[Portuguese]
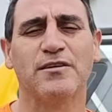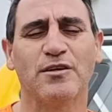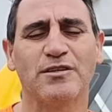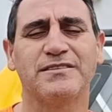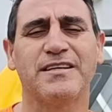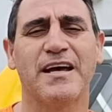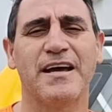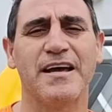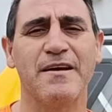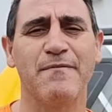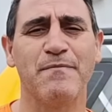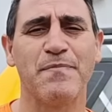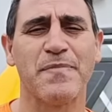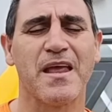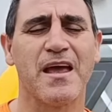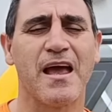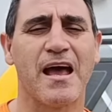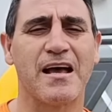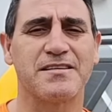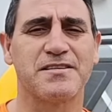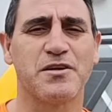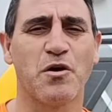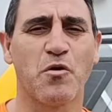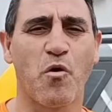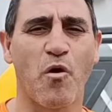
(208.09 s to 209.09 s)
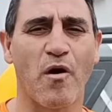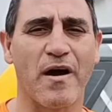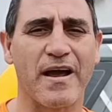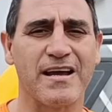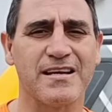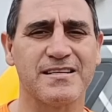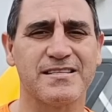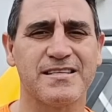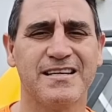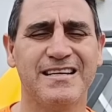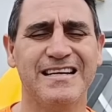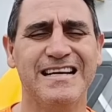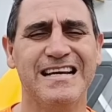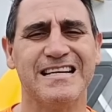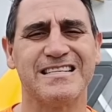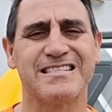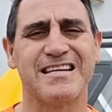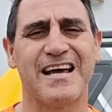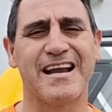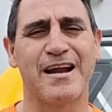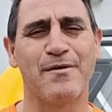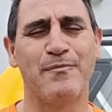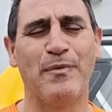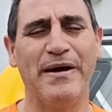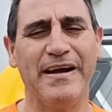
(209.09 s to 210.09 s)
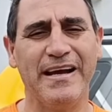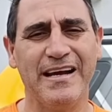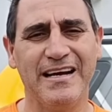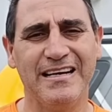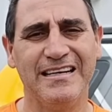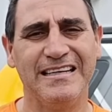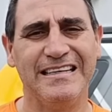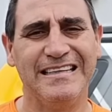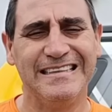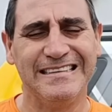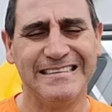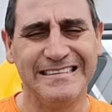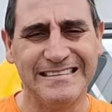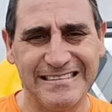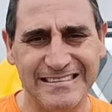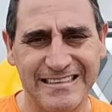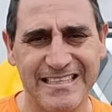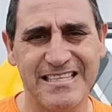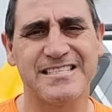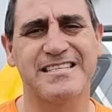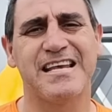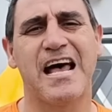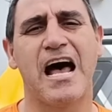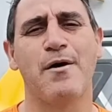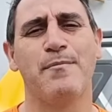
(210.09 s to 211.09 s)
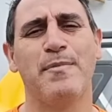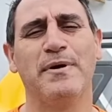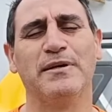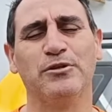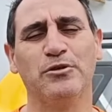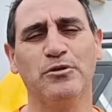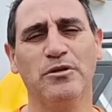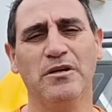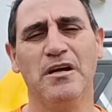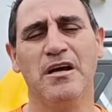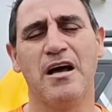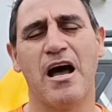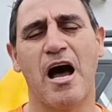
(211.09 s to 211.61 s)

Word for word: Está aí essa ocorrência, já na manhã de sábado,